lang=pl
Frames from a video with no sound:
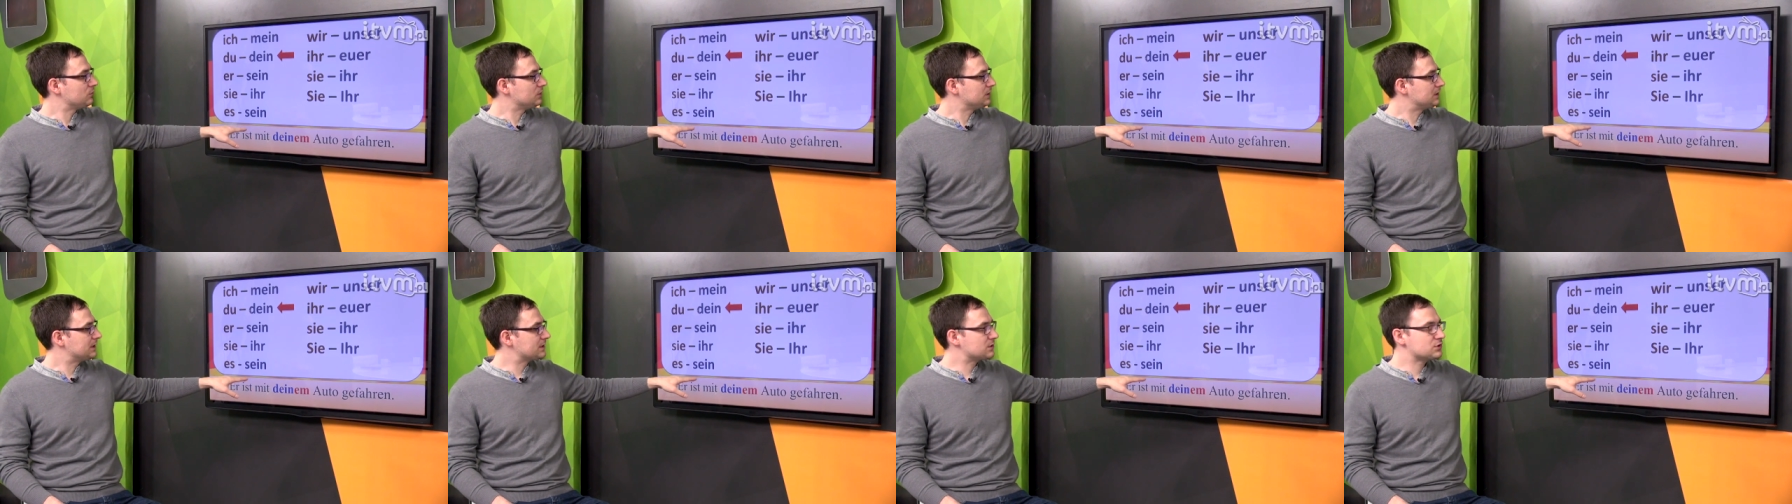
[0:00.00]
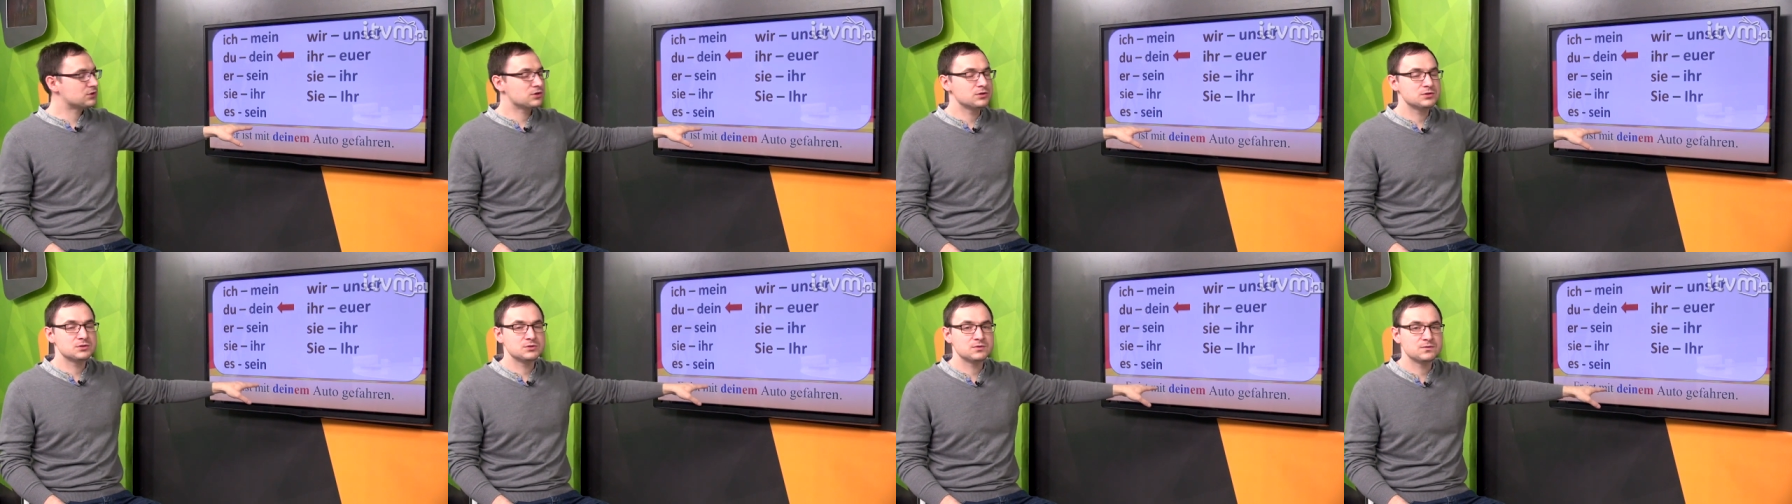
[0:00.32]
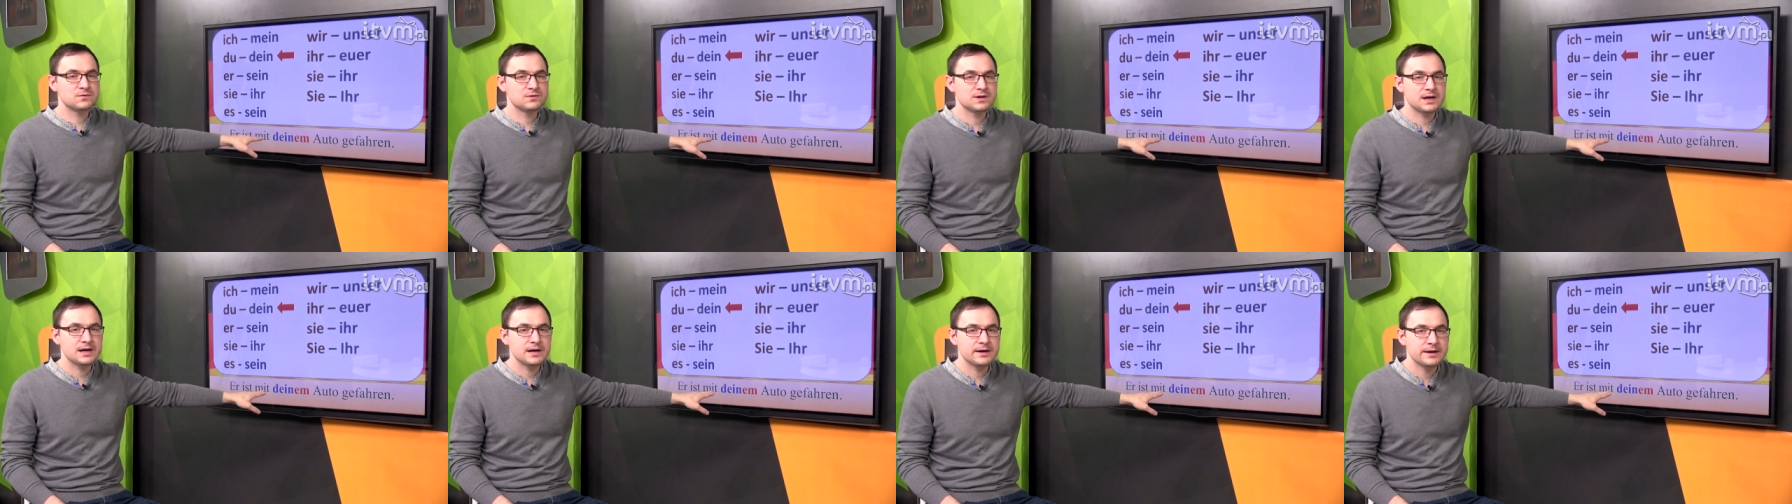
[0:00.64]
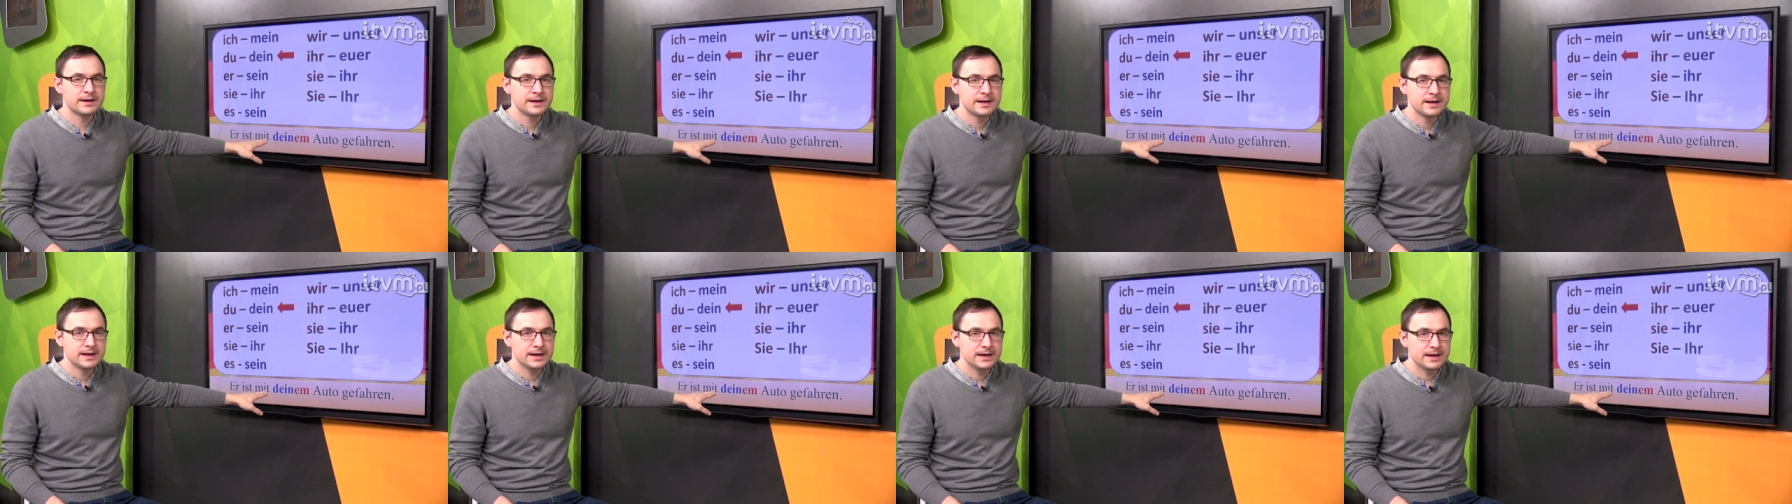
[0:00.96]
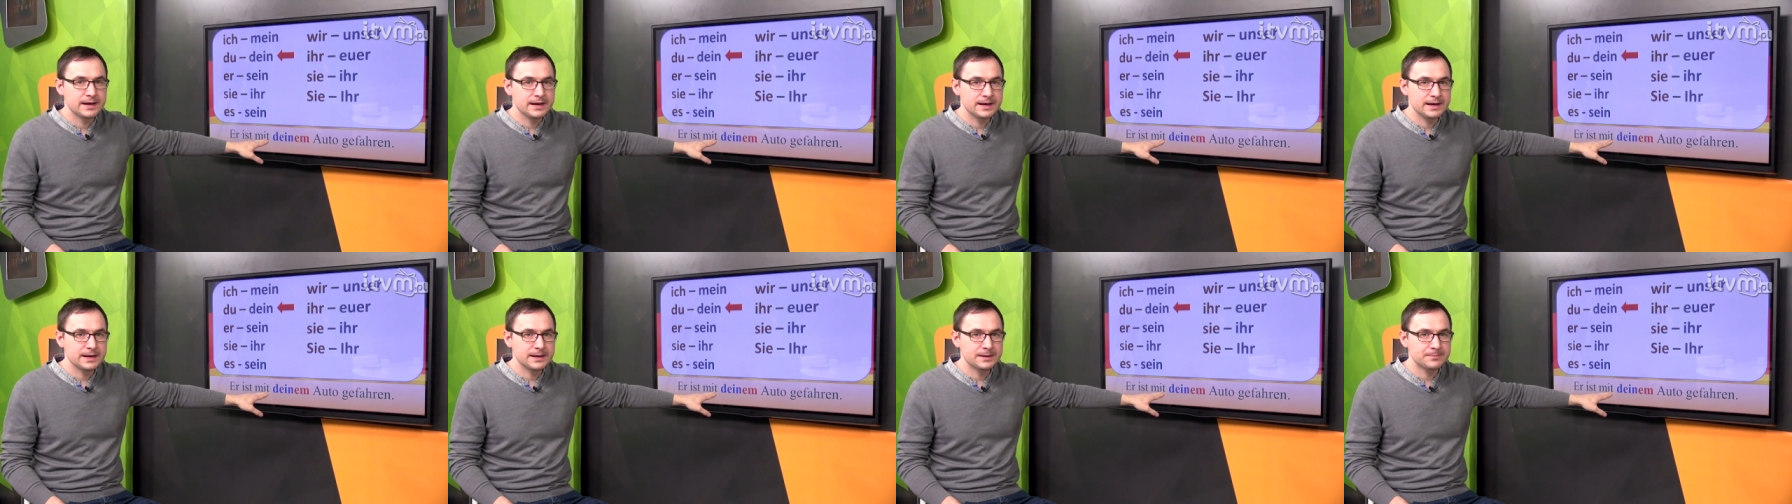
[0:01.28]
i też końcówka
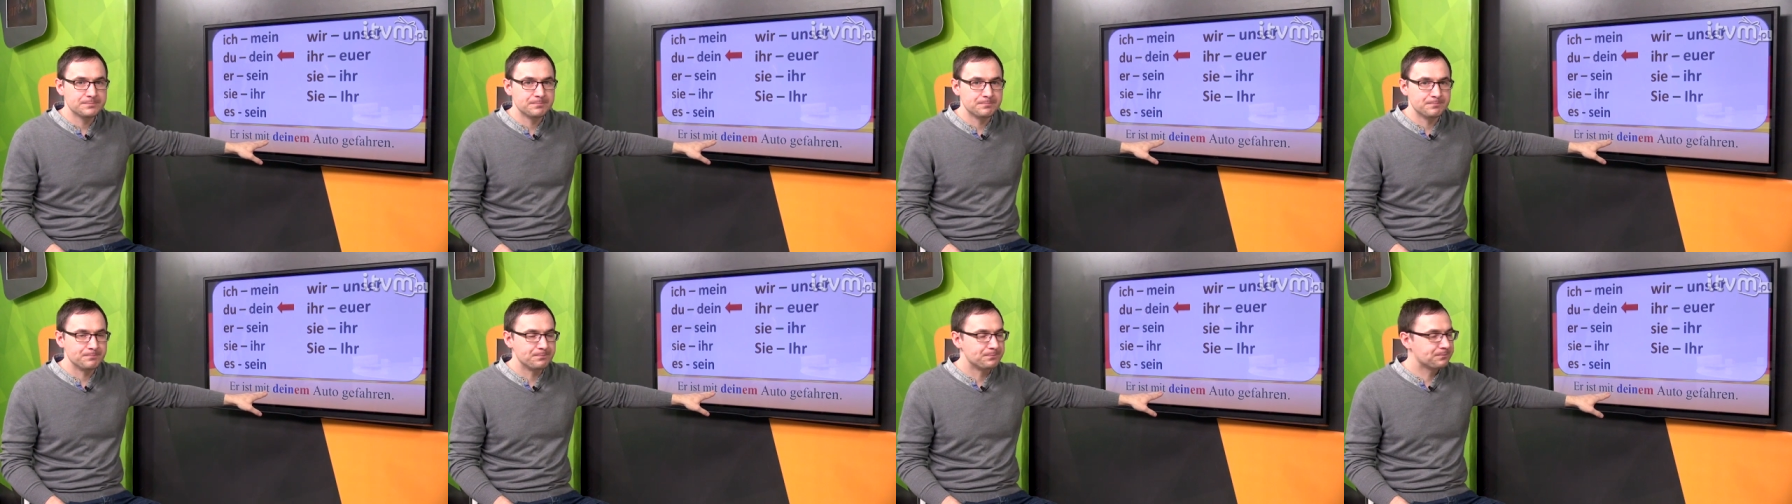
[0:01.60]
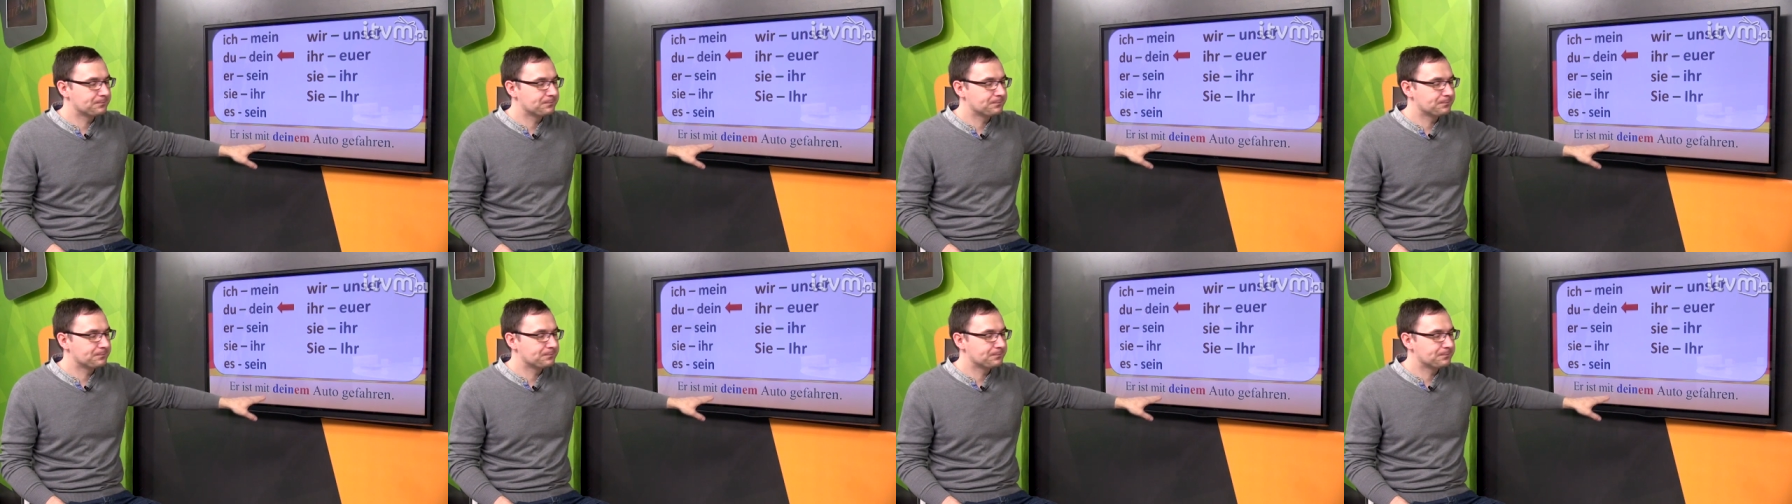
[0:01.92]
m.